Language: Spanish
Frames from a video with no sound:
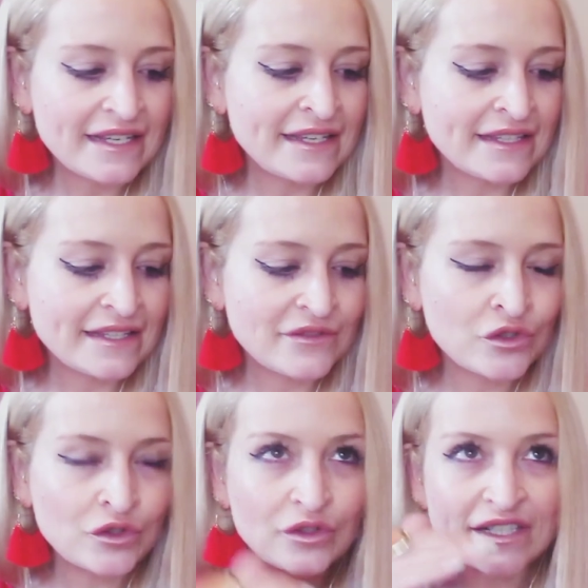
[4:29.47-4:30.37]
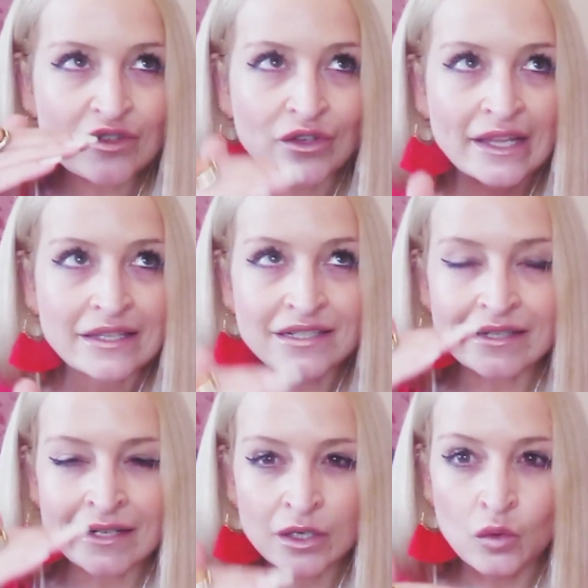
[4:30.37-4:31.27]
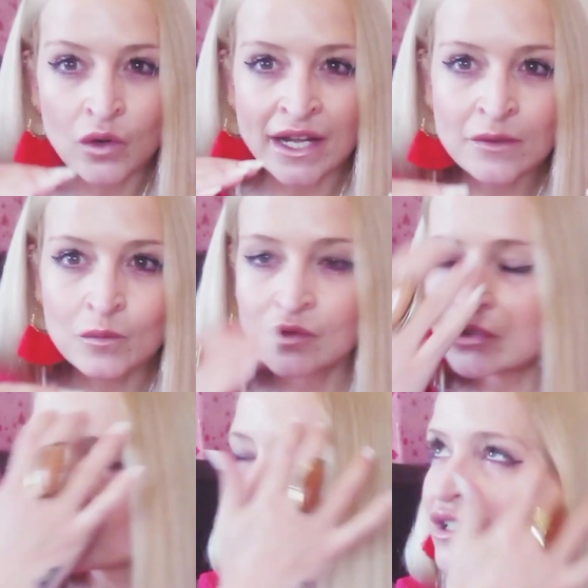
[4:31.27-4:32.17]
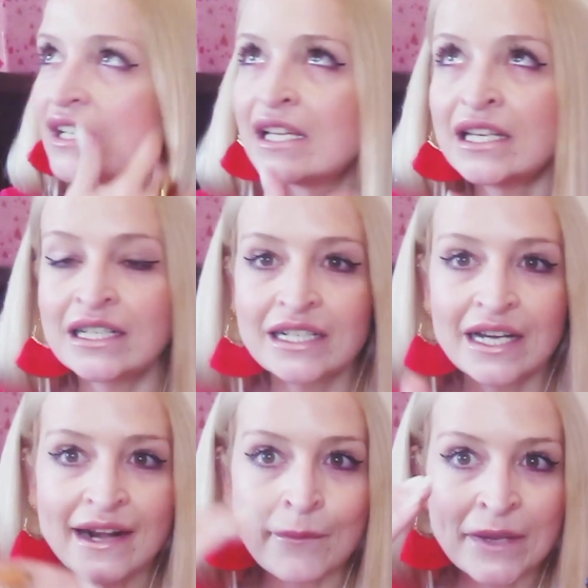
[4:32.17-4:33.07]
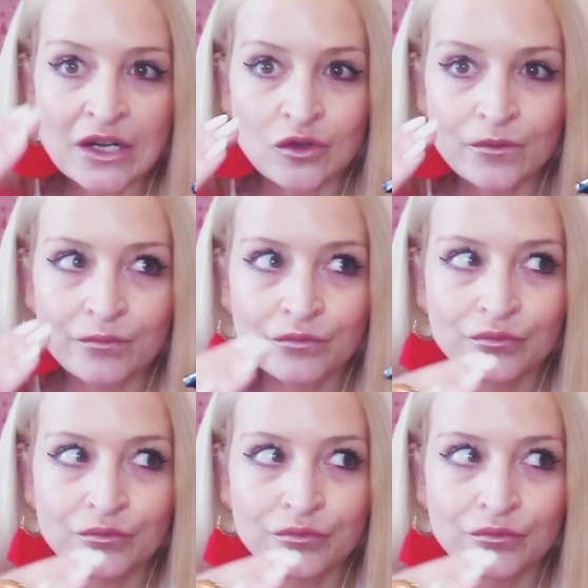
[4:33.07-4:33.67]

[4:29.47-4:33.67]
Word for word: Eh, yo creo que es lo que hace es regular mucho el caramelo